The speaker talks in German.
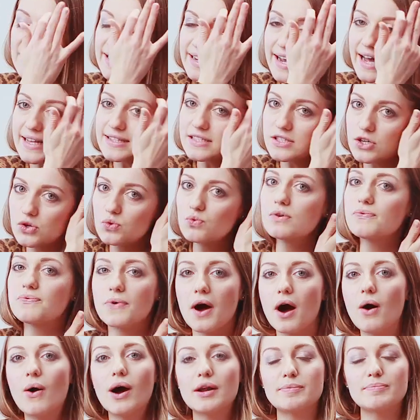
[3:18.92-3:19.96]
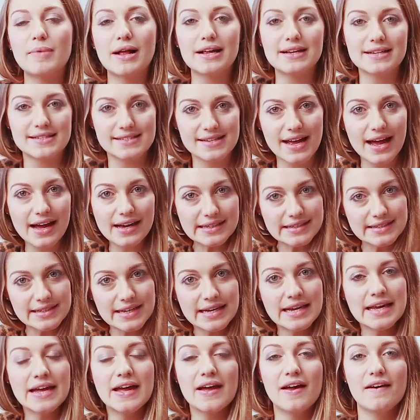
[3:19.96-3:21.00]
Eine ganz kluge Frau hat mal gesagt,
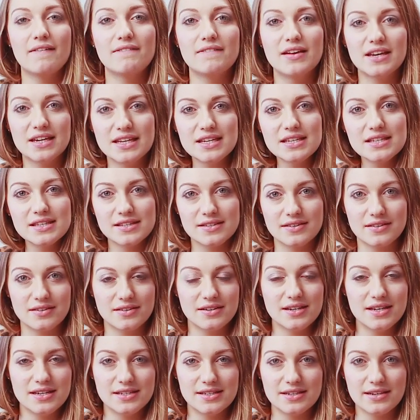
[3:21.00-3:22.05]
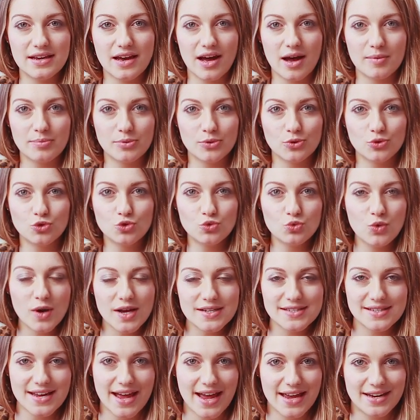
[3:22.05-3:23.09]
wenn ich eine Idee habe und du
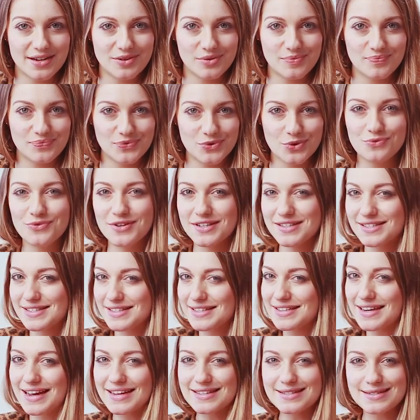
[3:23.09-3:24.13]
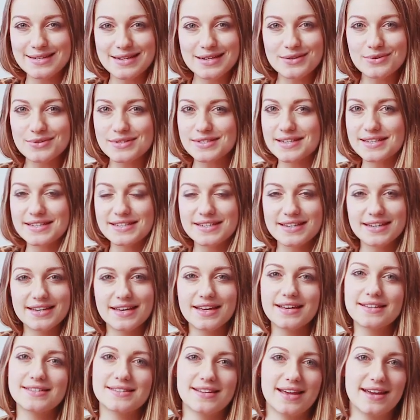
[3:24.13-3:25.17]
hast eine und wir erzählen uns die Idee
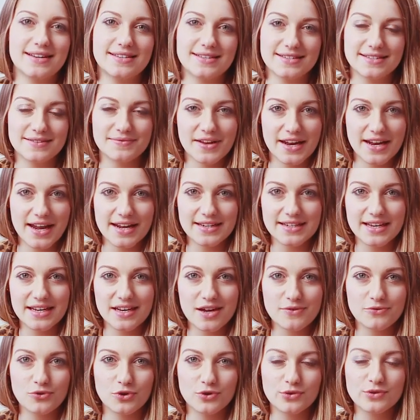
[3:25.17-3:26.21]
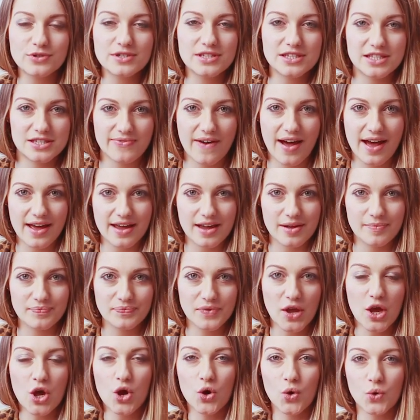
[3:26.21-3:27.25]
gegenseitig, dann hat jeder von uns zwei.
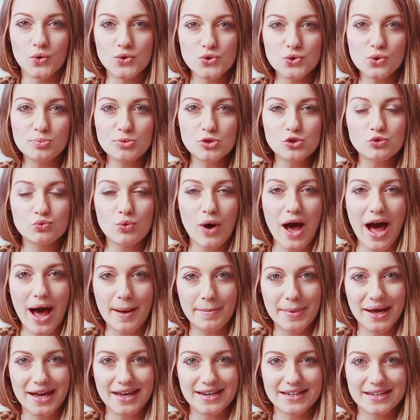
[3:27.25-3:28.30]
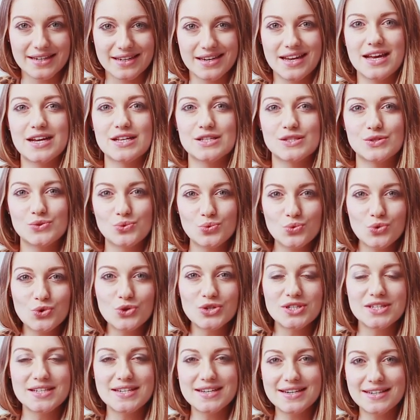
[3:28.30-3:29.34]
Und so musst du arbeiten.
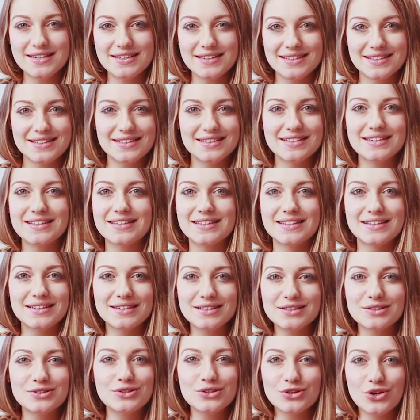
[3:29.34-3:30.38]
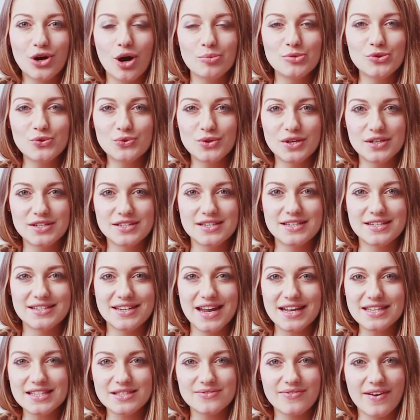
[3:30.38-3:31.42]
Such dir eine, eine Community,
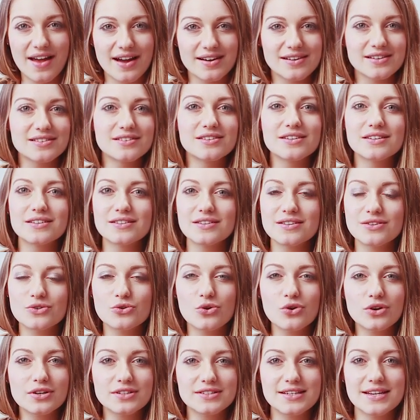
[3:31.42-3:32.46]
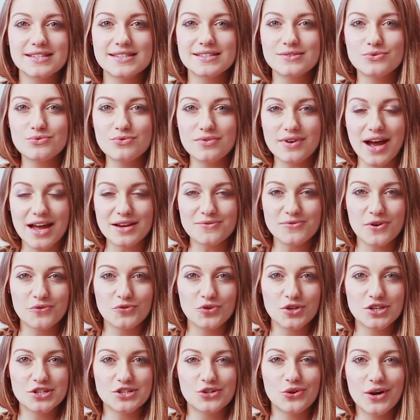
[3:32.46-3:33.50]
Netzwerke. Guck, dass du einfach
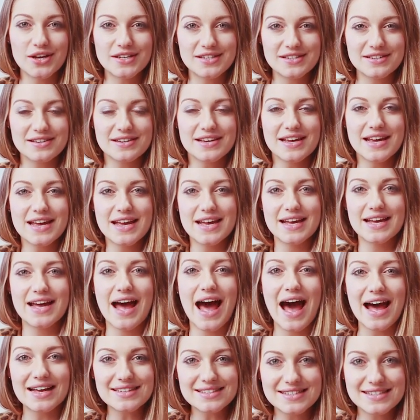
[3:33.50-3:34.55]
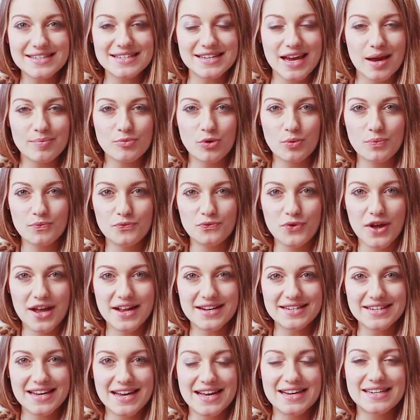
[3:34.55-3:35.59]
wirklich Leute hast in deinem
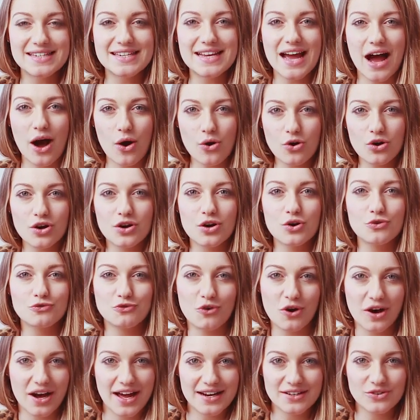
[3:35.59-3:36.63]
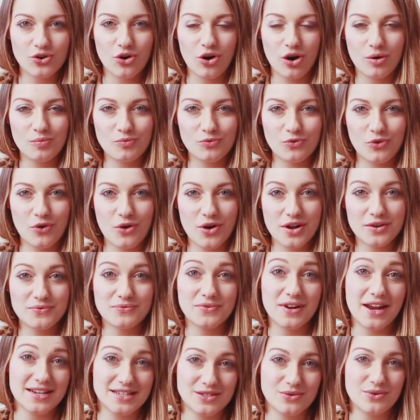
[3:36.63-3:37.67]
Umfeld, die auch vorankommen wollen,
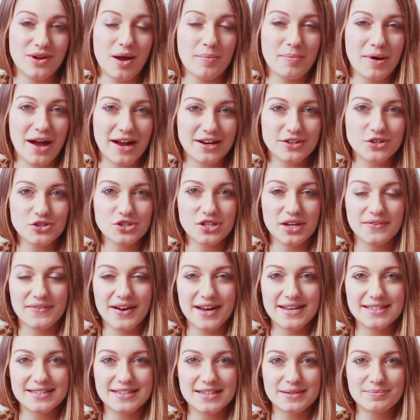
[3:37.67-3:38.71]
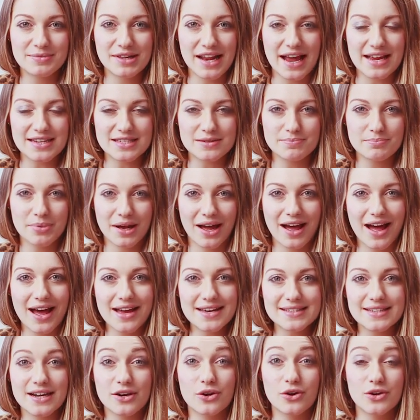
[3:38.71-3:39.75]
vielleicht sogar praktischerweise im gleichen
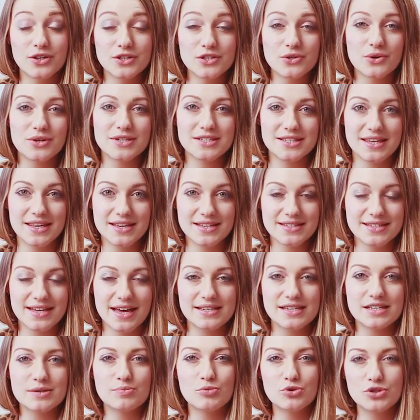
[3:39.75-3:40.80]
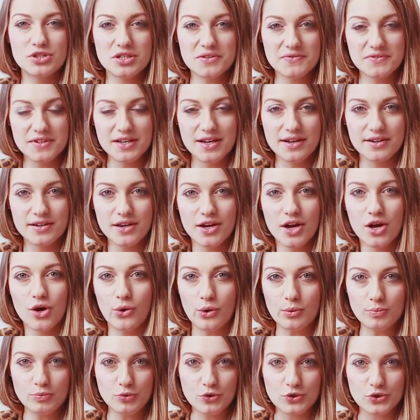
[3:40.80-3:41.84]
Bereich. Dann könnt ihr euch gegenseitig motivieren
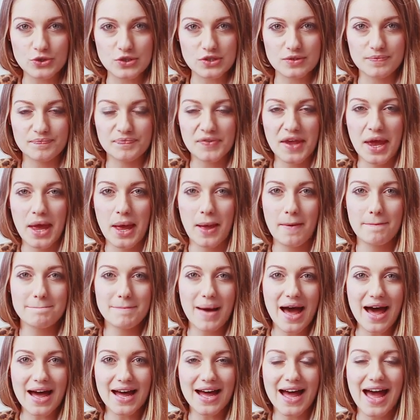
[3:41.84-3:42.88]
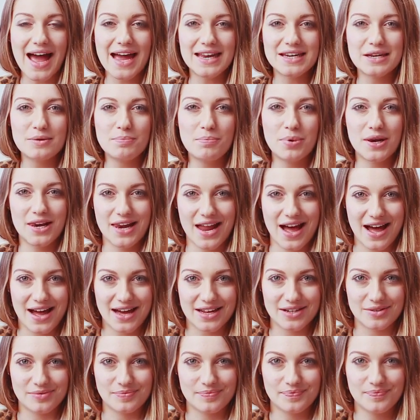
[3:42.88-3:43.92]
und pushen. Mach einen
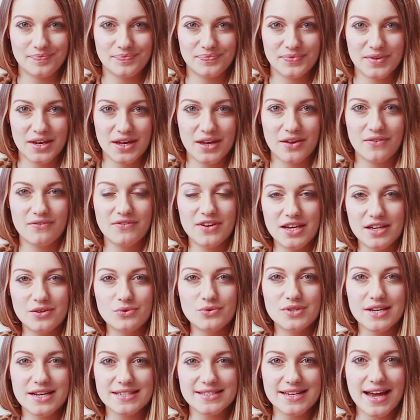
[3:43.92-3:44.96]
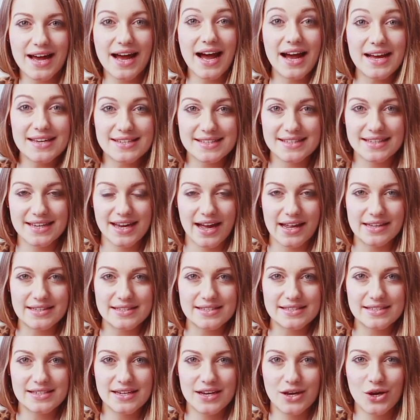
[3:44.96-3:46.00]
Plan, wie du das erreichen
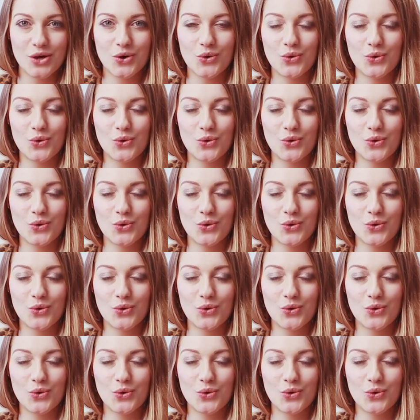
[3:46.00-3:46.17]
kannst.